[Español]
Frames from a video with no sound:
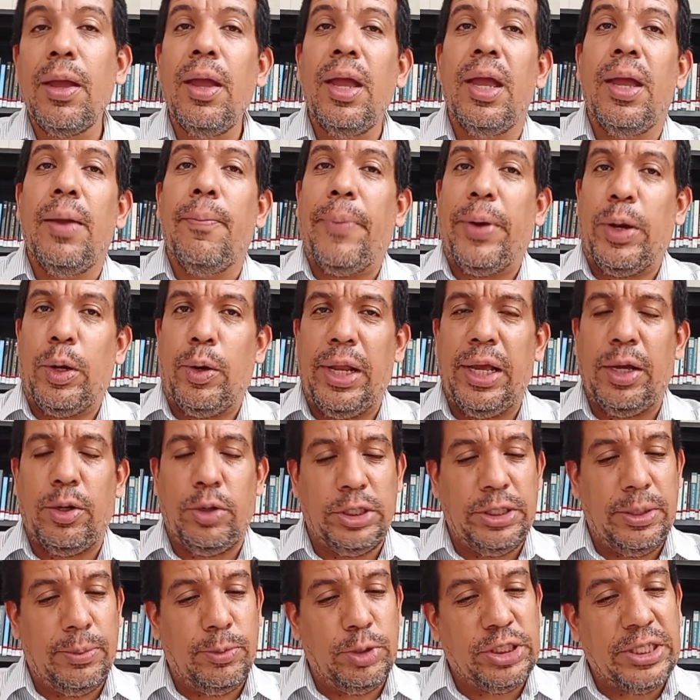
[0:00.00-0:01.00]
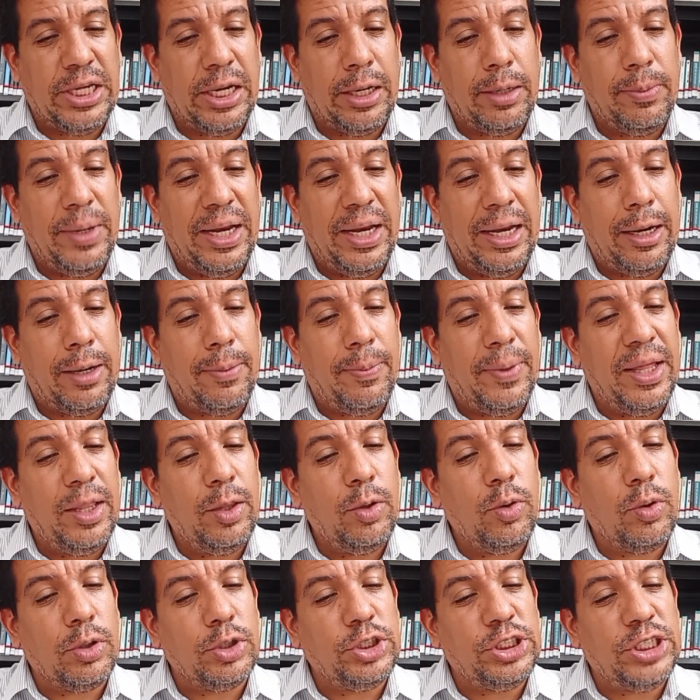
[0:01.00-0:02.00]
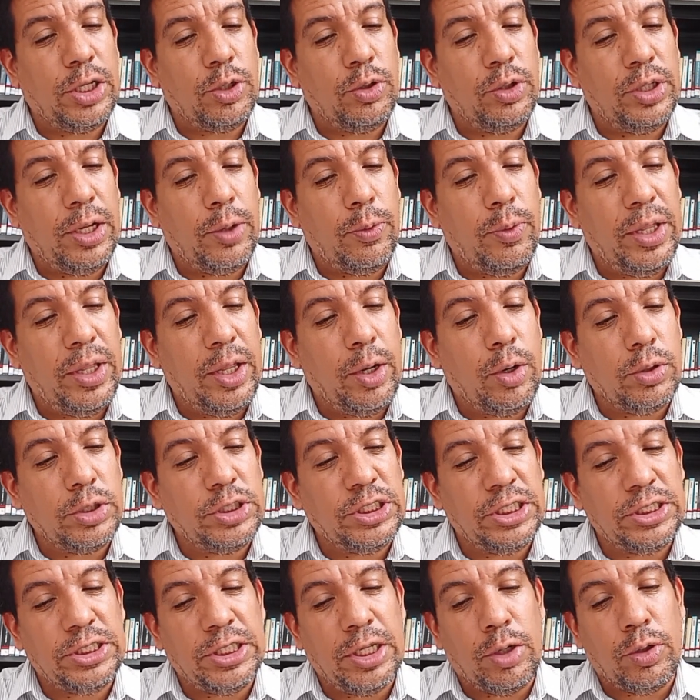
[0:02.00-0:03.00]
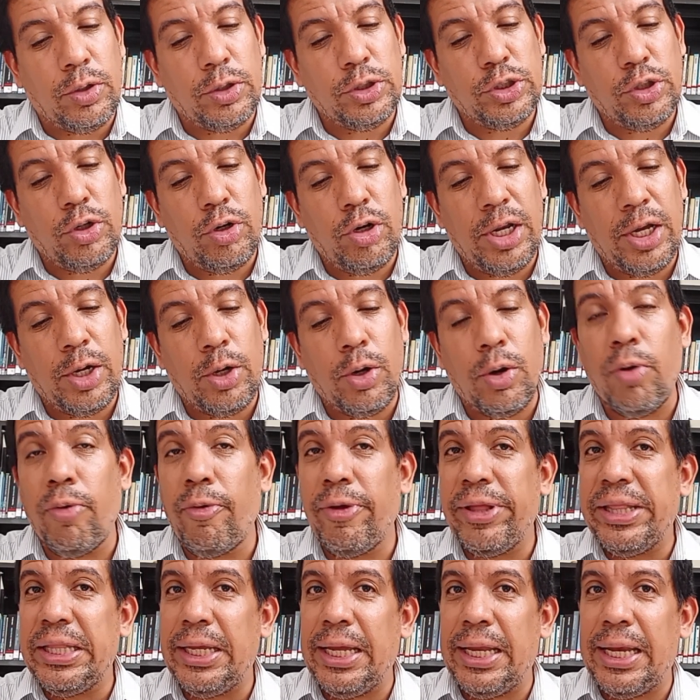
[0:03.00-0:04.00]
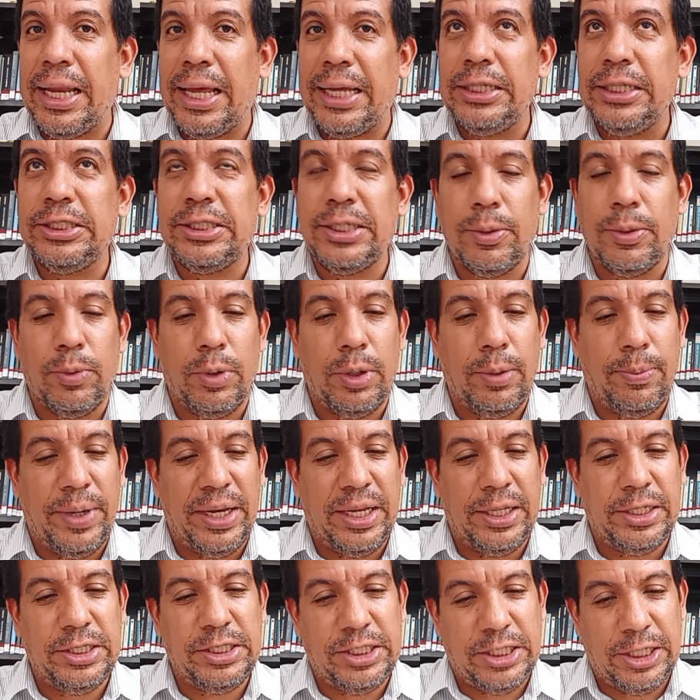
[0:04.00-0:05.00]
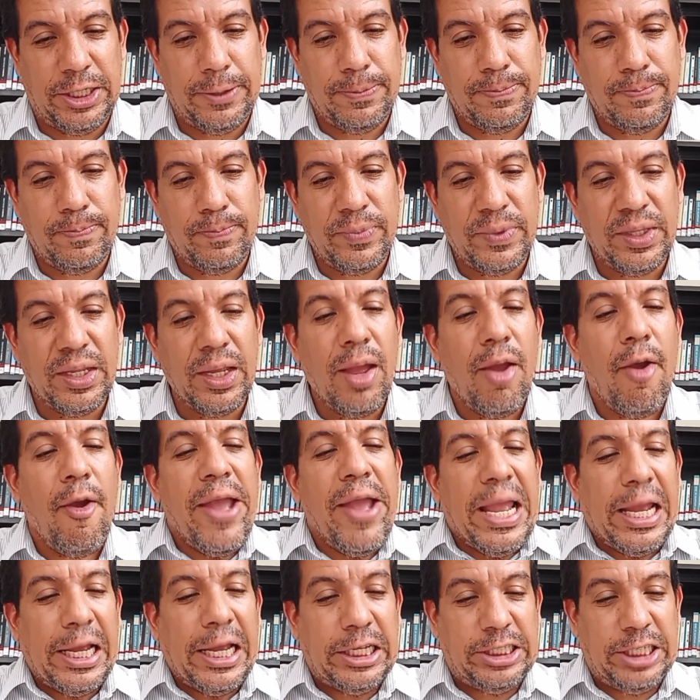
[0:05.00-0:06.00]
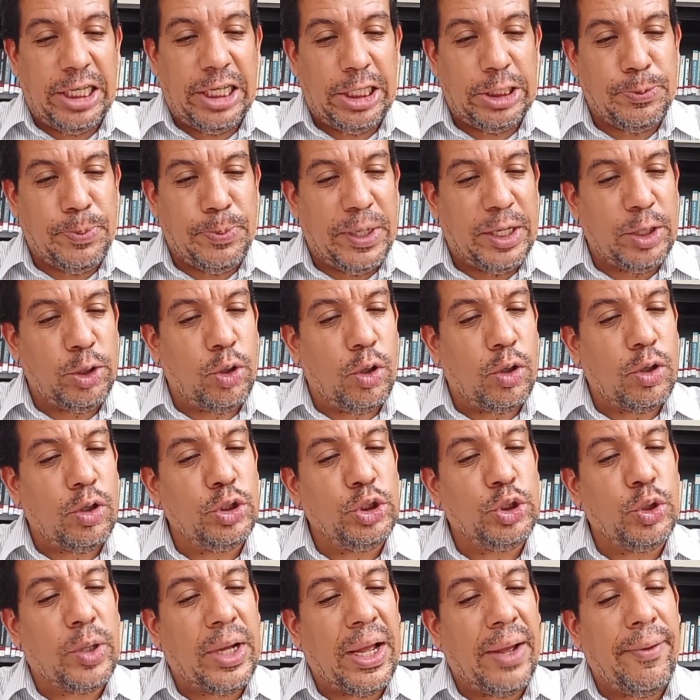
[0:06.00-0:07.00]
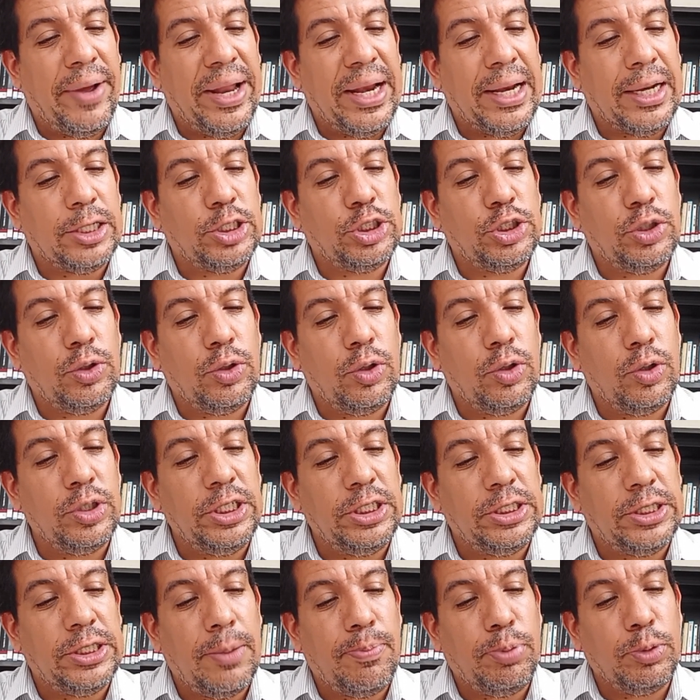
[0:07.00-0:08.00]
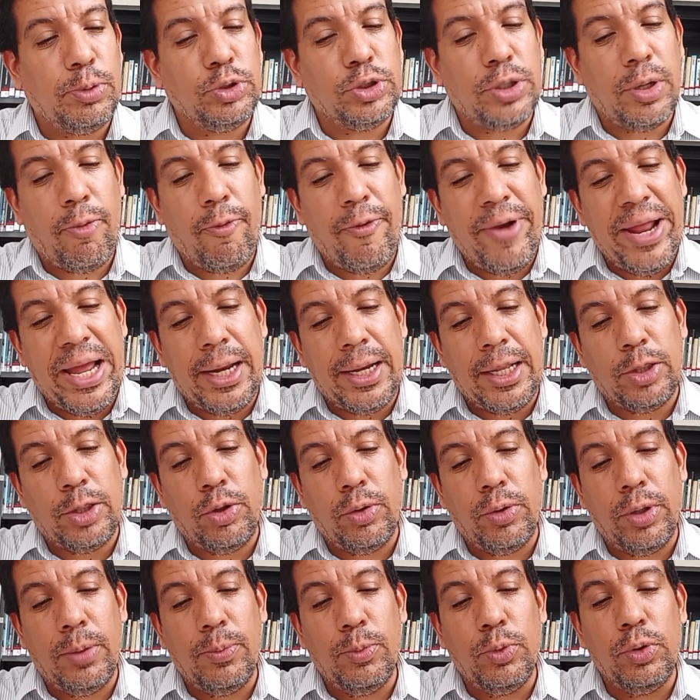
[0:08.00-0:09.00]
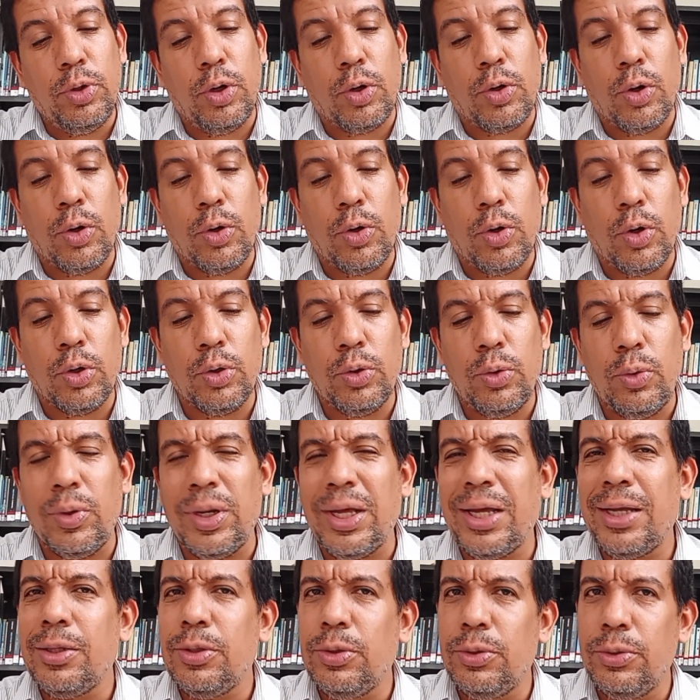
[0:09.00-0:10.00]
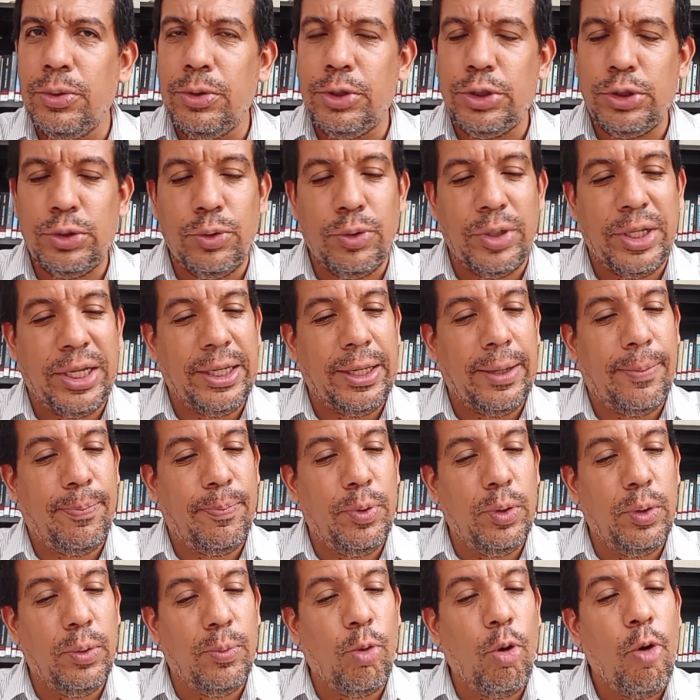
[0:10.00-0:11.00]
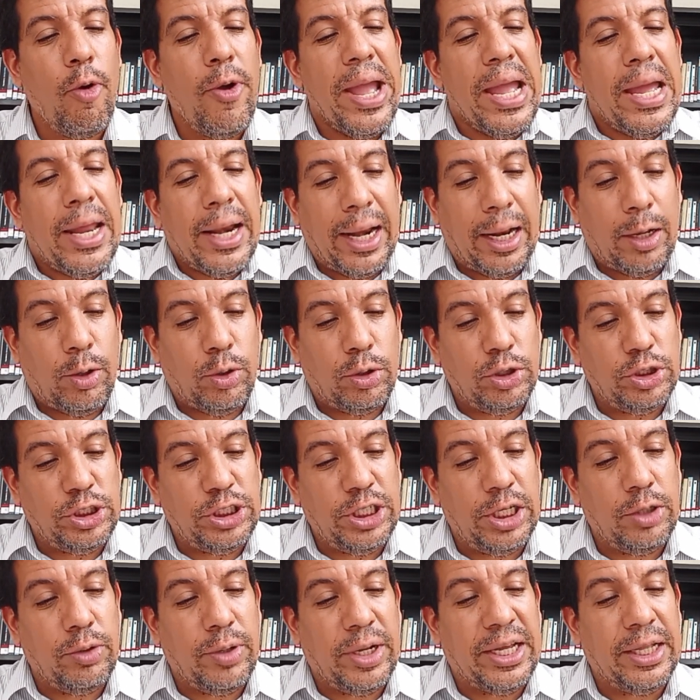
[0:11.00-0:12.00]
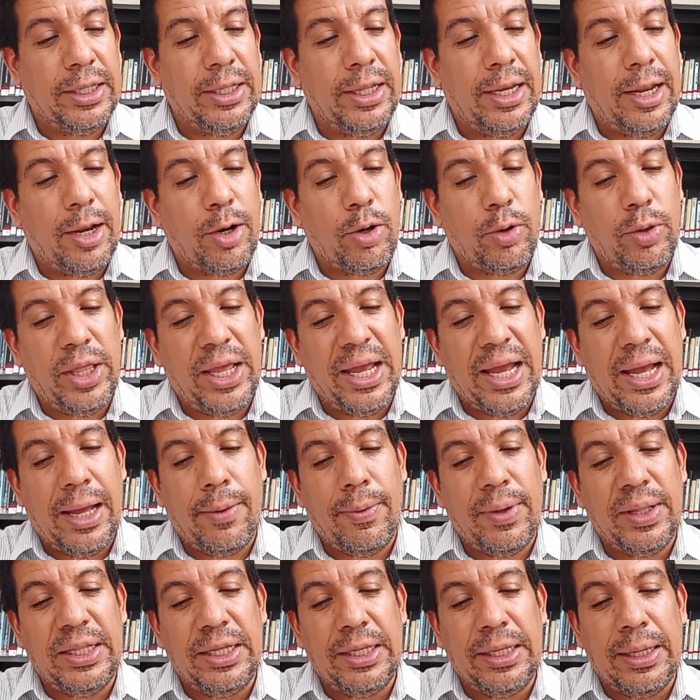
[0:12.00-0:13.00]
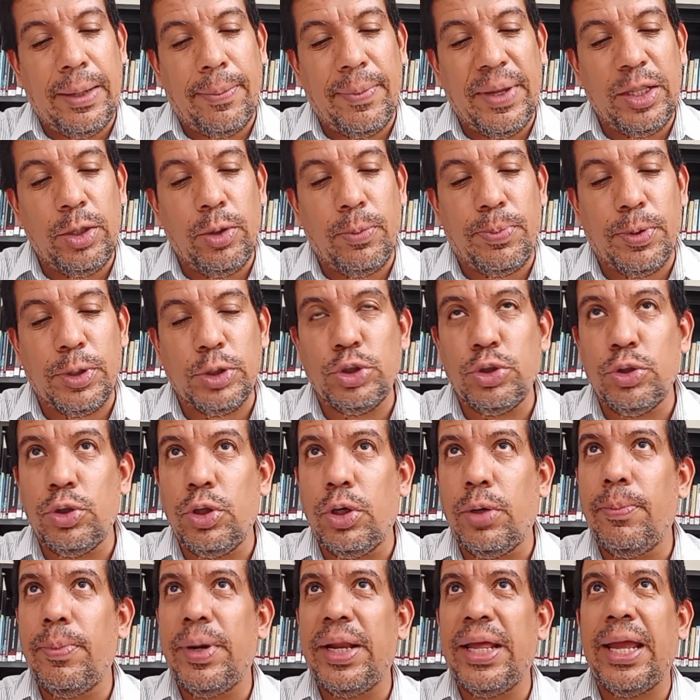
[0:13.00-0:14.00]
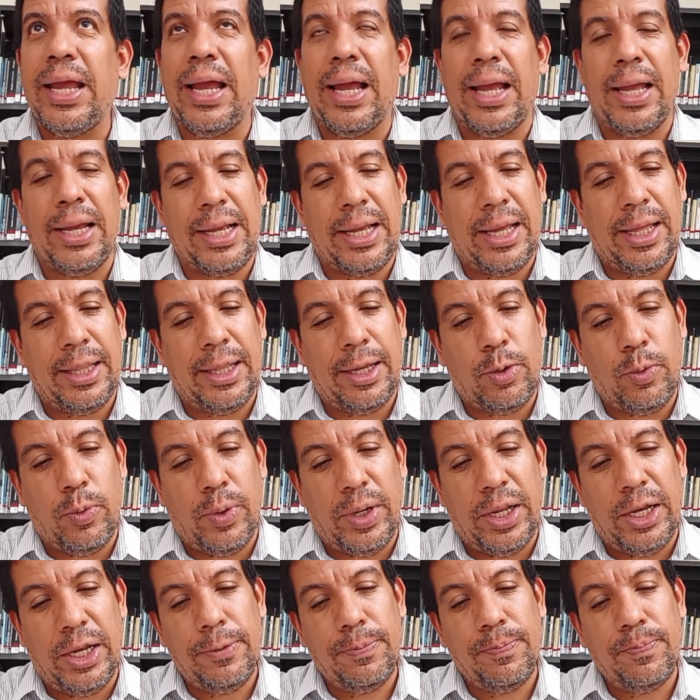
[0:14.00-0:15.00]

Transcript: Pero lejos de mostrarme alarmado, rocié con agua de rosas el rostro de la joven y la hice volver en sí. Y se despertó con su cabal razón y se puso a hablar a todo el mundo con cordura, dulzura y aplomo, reconociendo a quienes la rodeaban y llamando por su nombre a cada cual.